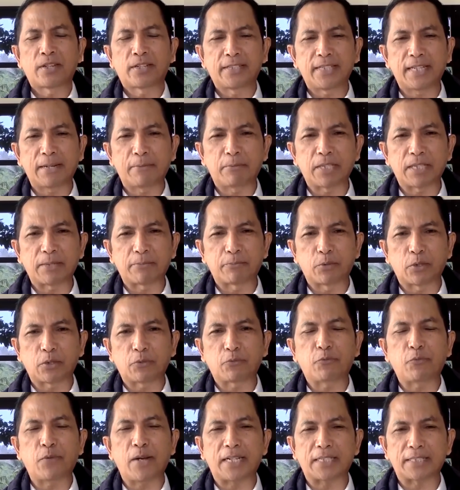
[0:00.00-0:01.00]
dia
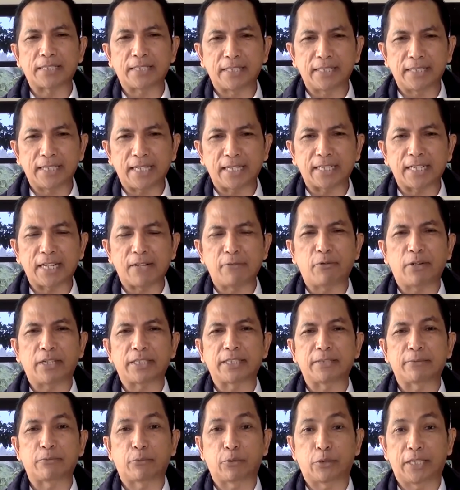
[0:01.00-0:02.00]
menyebut vaksinnya adalah
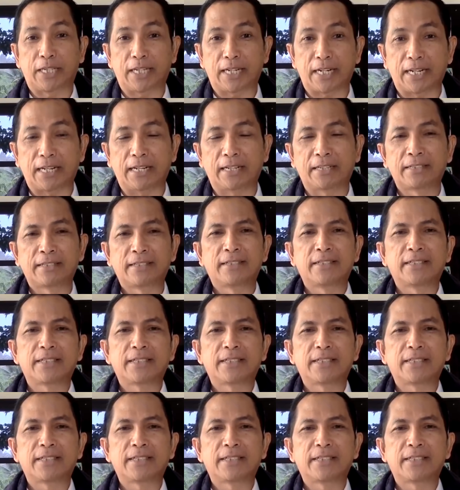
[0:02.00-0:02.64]
vaksin Moderna.